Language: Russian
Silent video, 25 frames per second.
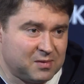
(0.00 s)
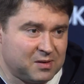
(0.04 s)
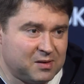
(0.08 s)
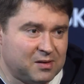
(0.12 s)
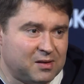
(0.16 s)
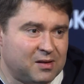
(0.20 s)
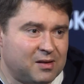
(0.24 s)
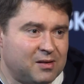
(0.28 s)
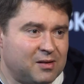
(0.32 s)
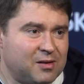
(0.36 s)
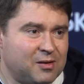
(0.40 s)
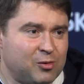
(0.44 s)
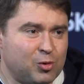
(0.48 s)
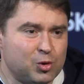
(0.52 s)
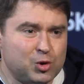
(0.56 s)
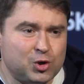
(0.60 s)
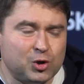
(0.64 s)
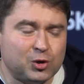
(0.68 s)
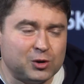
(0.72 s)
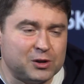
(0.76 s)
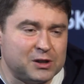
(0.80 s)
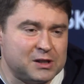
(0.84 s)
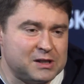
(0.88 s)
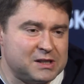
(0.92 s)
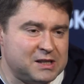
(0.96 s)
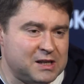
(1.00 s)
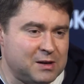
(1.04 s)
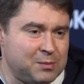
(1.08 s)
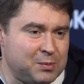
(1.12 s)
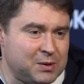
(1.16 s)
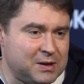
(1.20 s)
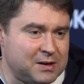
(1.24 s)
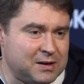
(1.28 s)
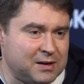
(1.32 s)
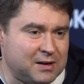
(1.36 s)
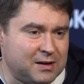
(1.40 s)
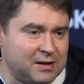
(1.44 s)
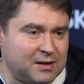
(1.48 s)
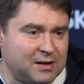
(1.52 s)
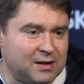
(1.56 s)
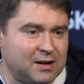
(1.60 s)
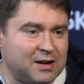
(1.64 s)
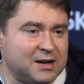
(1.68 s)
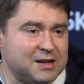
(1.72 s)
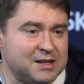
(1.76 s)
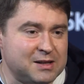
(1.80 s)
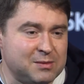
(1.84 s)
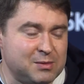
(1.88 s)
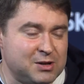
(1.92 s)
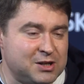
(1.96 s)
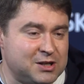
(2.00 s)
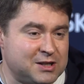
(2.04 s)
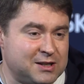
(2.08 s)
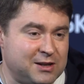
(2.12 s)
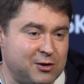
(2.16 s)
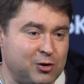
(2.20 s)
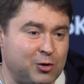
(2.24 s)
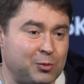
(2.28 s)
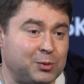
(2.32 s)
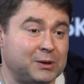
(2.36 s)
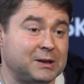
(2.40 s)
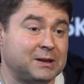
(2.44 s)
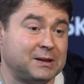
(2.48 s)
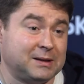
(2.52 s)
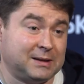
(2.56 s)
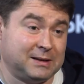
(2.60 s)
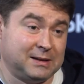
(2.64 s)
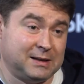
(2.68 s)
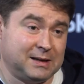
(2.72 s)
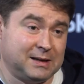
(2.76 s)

Э, ученые степени, академический опыт и так